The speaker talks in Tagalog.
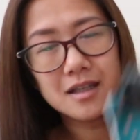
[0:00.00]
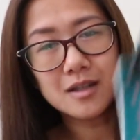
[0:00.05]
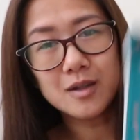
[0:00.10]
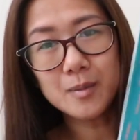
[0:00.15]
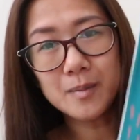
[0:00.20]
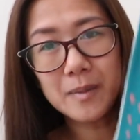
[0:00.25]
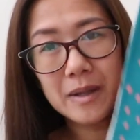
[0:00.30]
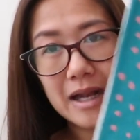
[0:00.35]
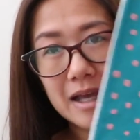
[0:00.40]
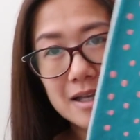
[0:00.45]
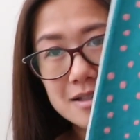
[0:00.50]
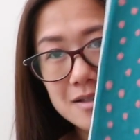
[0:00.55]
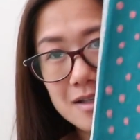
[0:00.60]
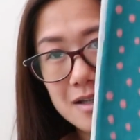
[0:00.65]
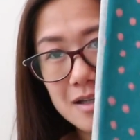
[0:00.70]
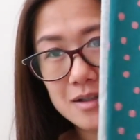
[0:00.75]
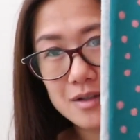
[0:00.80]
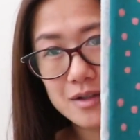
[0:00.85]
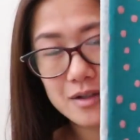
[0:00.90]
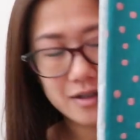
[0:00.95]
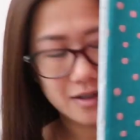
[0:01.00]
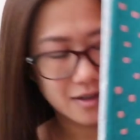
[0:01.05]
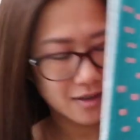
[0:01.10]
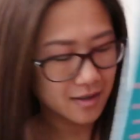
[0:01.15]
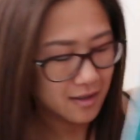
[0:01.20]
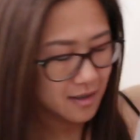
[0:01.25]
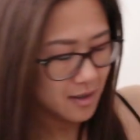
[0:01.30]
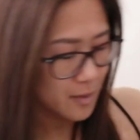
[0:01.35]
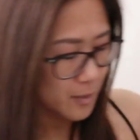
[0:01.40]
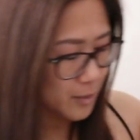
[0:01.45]
Tatlong piraso lang to eh.
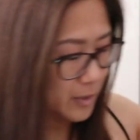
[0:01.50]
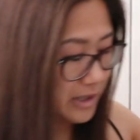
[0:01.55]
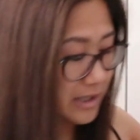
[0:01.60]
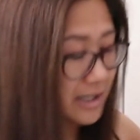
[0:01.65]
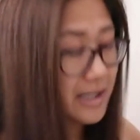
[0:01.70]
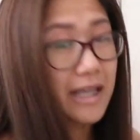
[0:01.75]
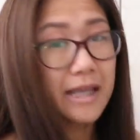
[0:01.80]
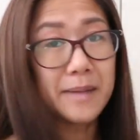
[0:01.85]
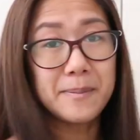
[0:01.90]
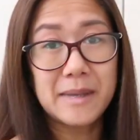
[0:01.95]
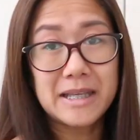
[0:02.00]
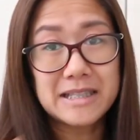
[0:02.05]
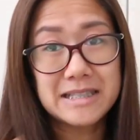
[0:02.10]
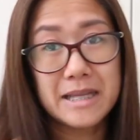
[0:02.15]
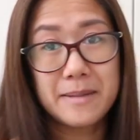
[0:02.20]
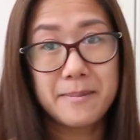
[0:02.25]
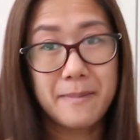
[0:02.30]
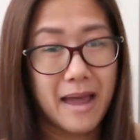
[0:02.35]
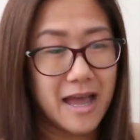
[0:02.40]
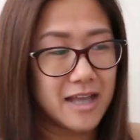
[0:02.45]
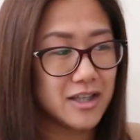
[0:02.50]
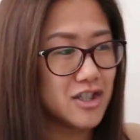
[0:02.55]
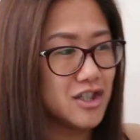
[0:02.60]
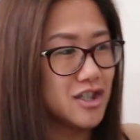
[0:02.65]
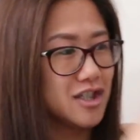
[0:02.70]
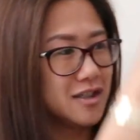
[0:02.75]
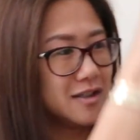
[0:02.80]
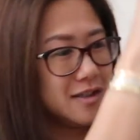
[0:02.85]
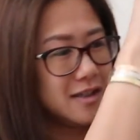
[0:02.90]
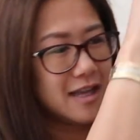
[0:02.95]
Pwede niya i-mix and
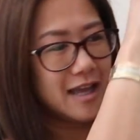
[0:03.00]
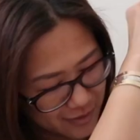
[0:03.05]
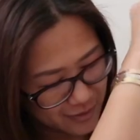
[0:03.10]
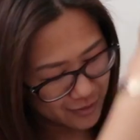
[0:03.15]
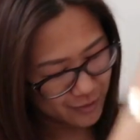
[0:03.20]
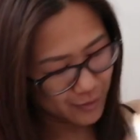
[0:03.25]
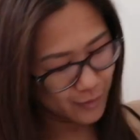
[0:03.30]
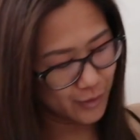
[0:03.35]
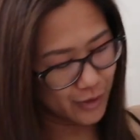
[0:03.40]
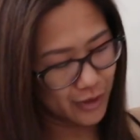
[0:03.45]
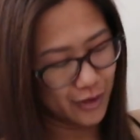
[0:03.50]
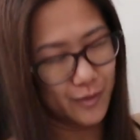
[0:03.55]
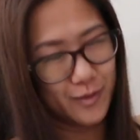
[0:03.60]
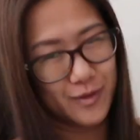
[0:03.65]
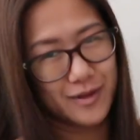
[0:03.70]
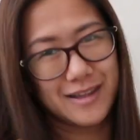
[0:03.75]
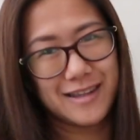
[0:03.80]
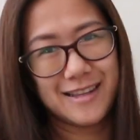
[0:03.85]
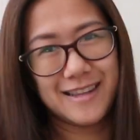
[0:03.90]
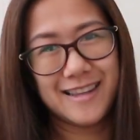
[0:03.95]
match. So cute.